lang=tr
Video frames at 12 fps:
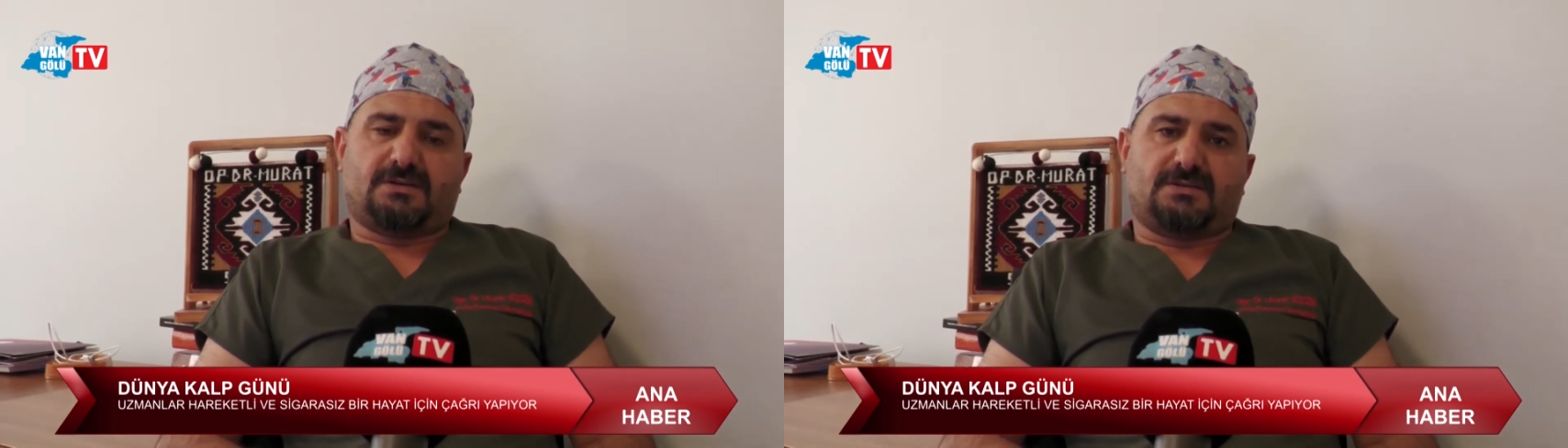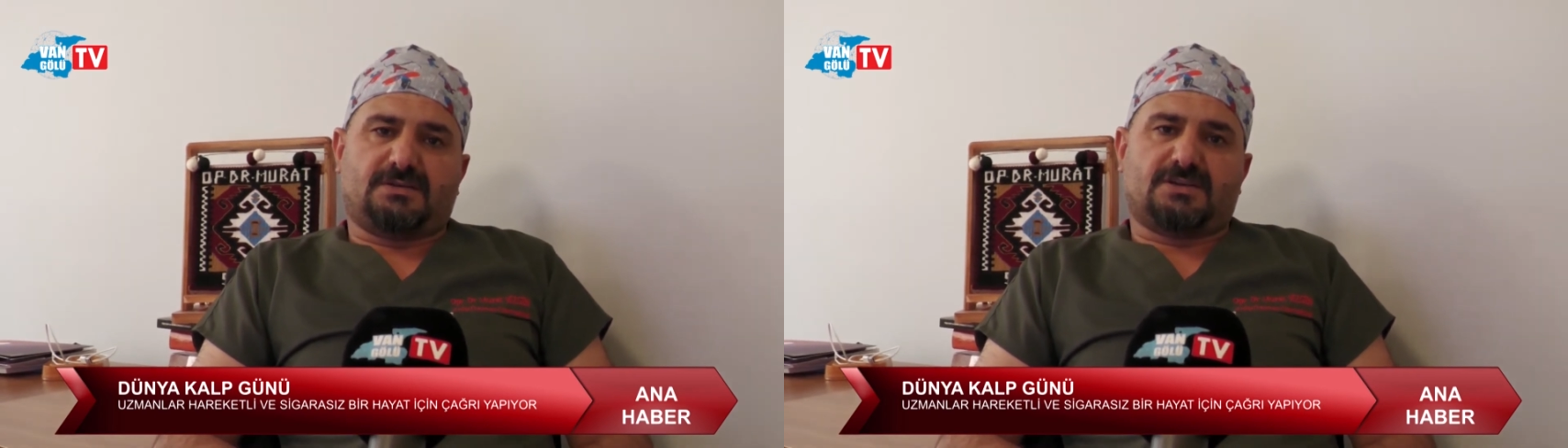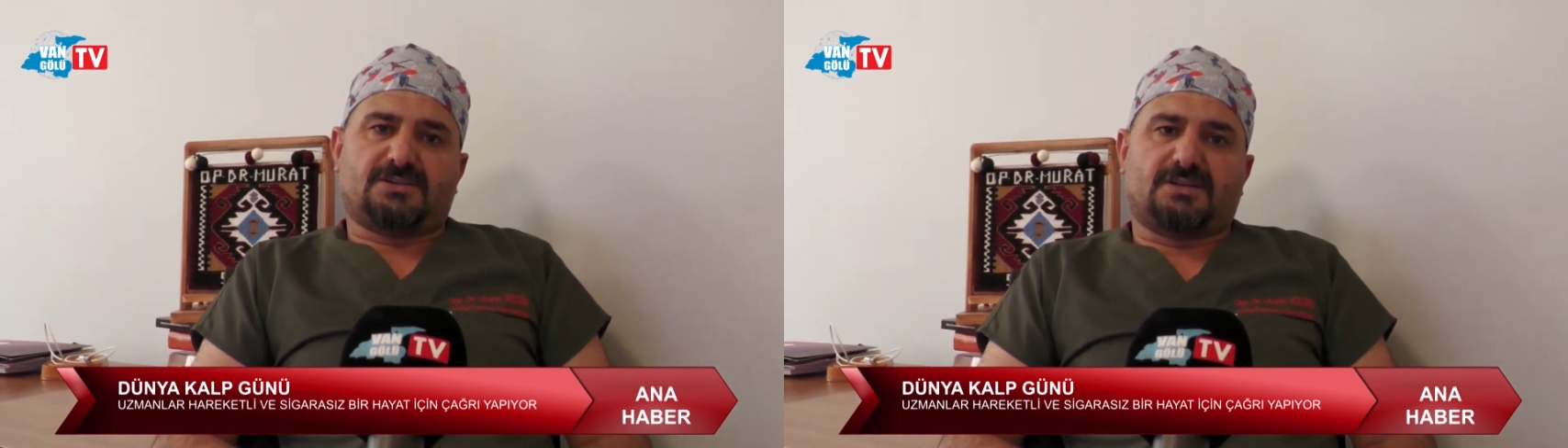
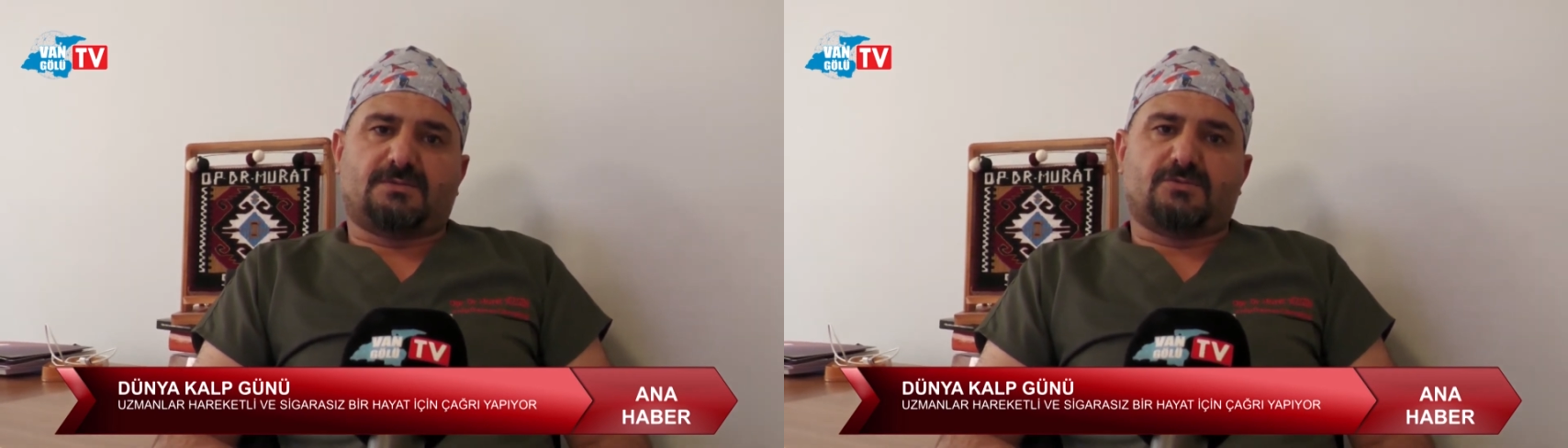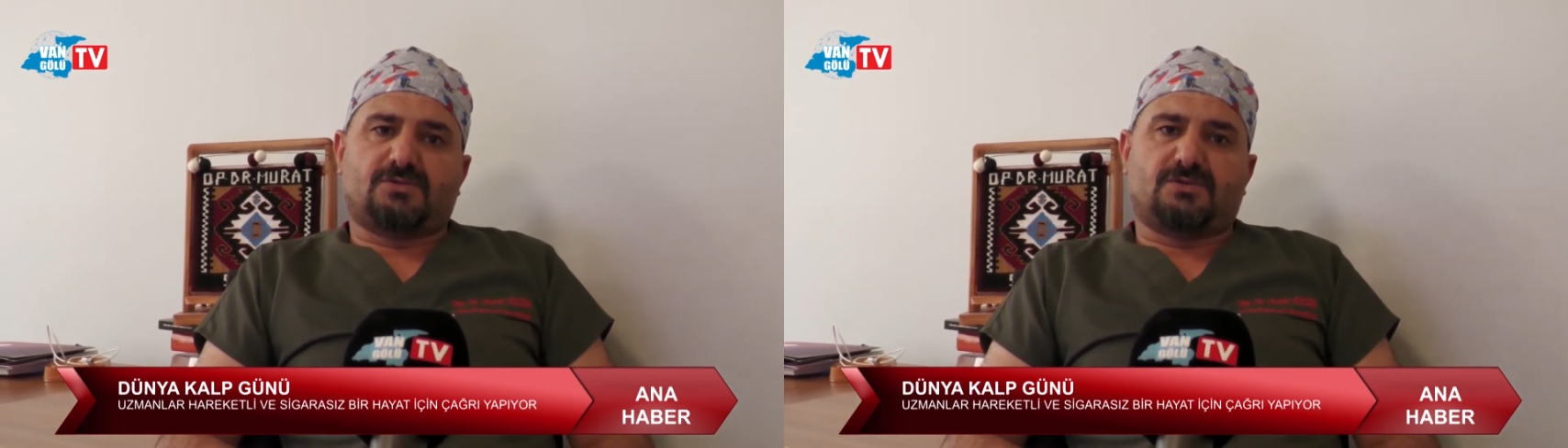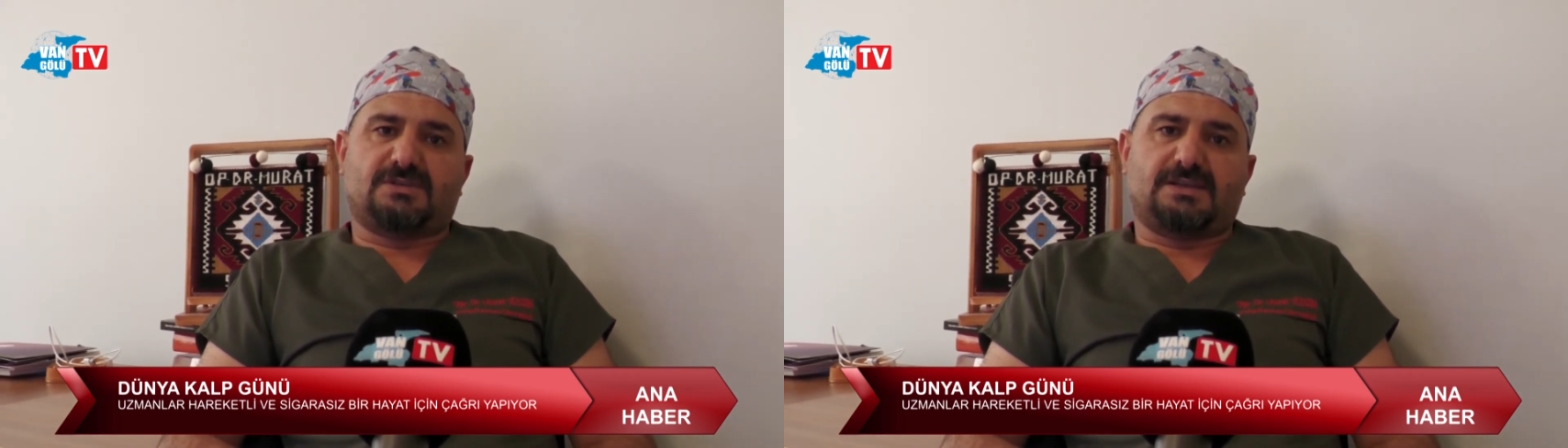e,
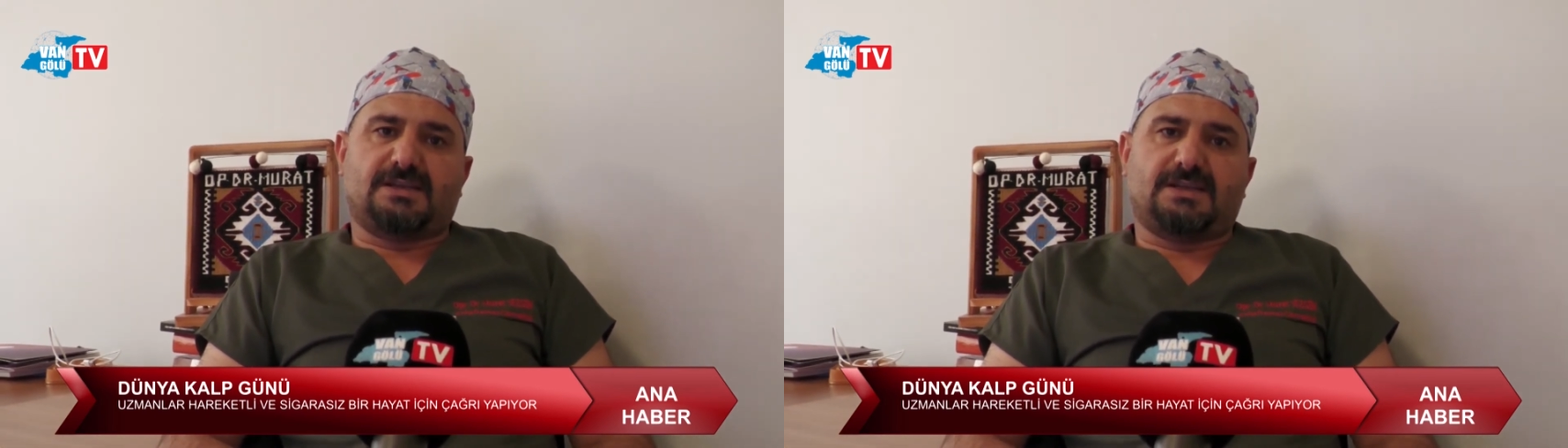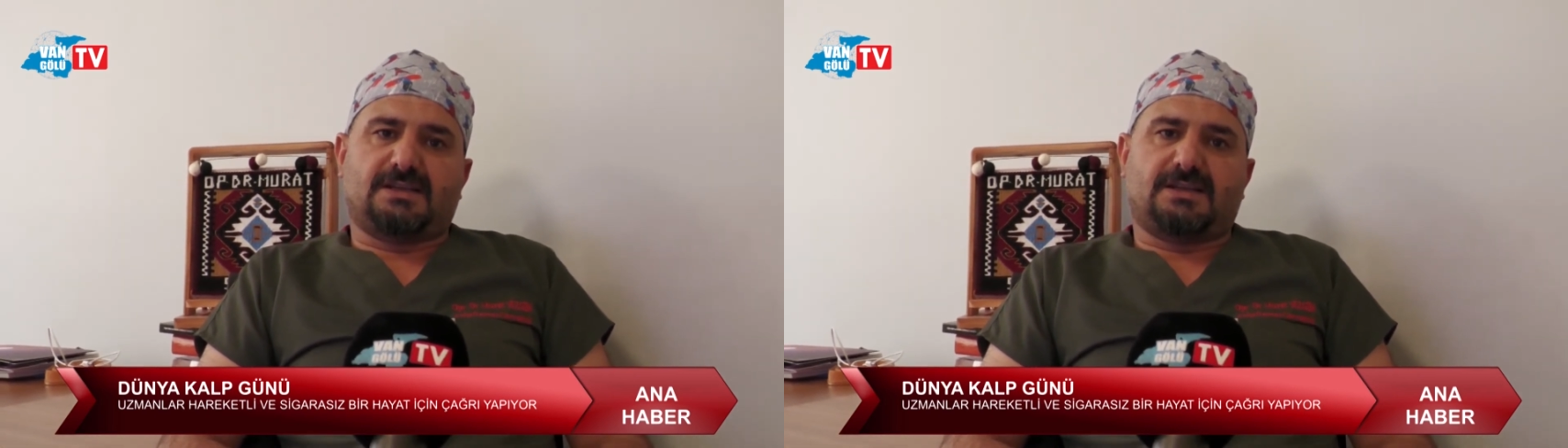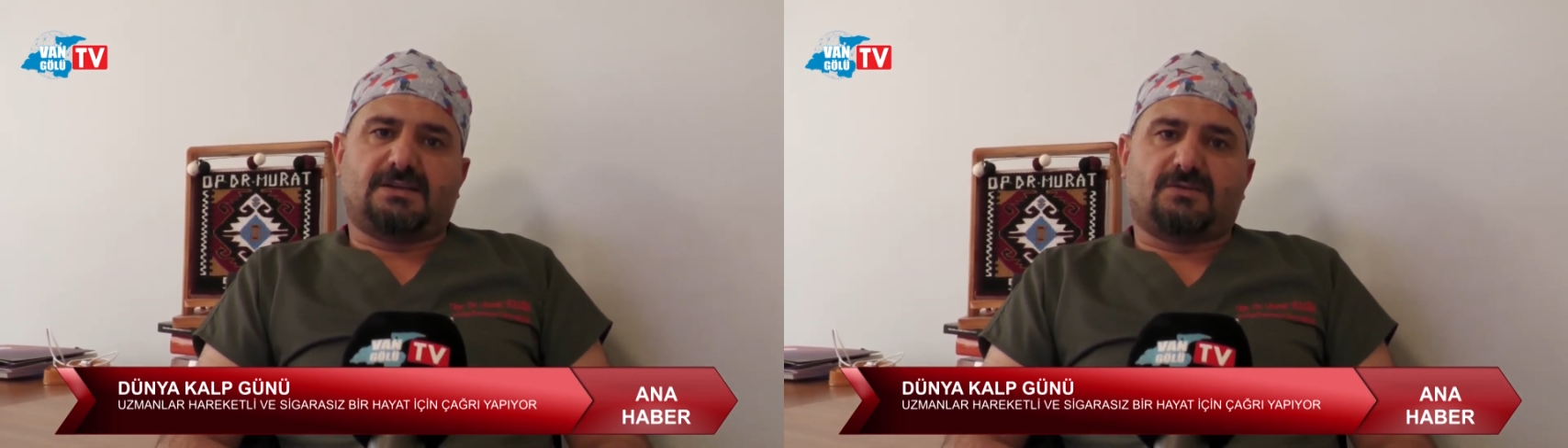yaşlarımız
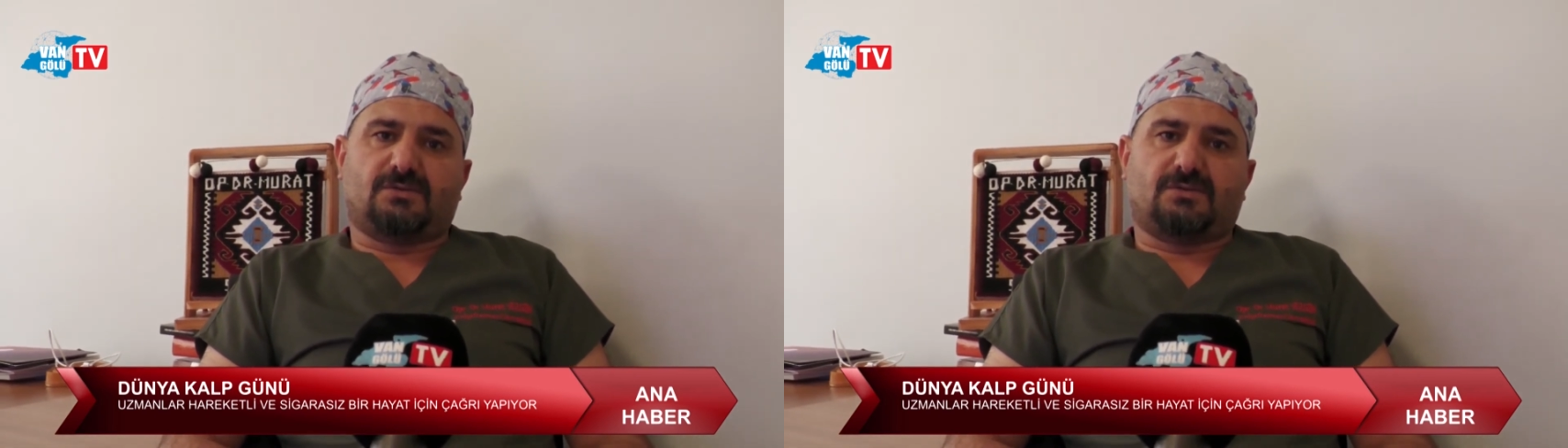özellikle